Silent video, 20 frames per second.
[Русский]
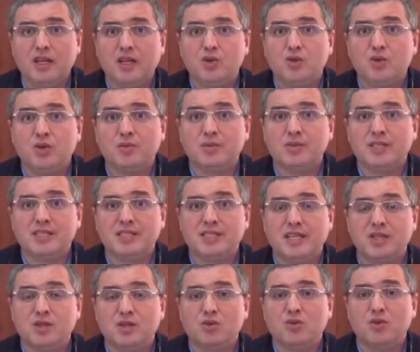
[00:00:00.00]
И хочу вам
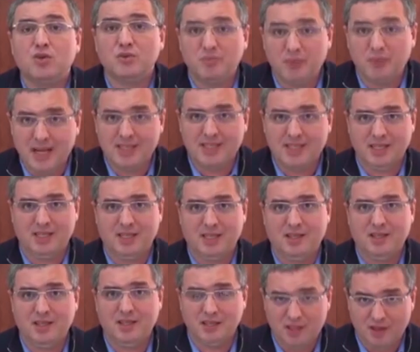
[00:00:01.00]
сказать, что вот в Бельцах,
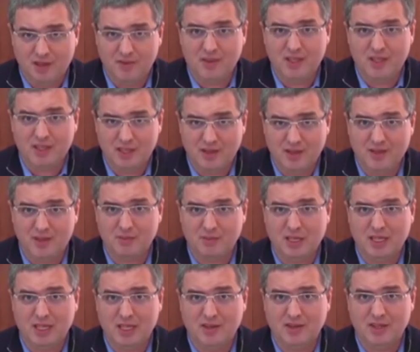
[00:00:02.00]
на весь север
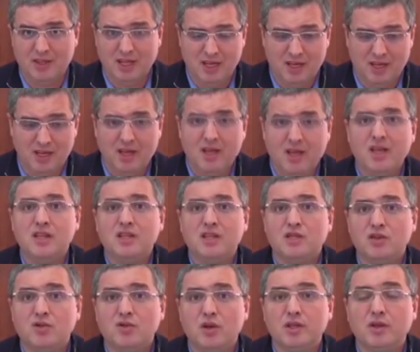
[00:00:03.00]
Молдавии, да,
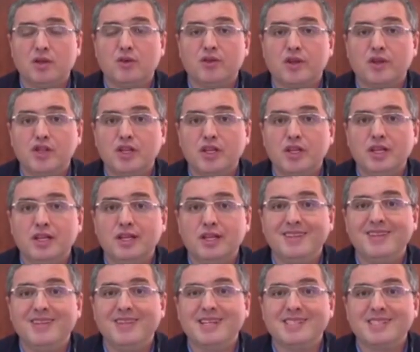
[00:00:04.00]
сегодня у врачей
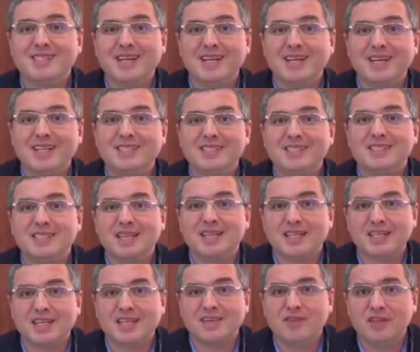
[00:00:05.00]
несколько
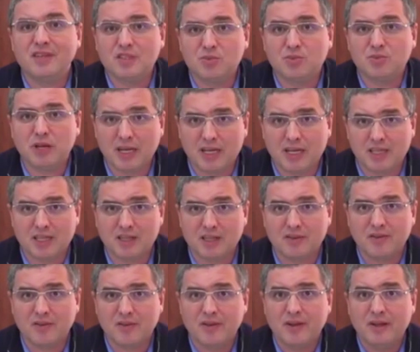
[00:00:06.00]
десятков
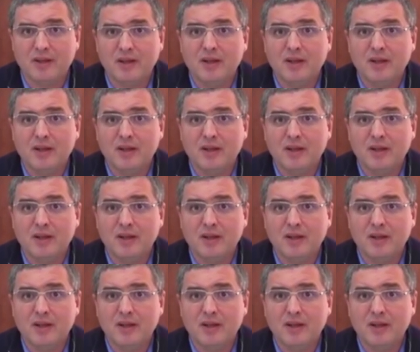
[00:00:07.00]
респираторов.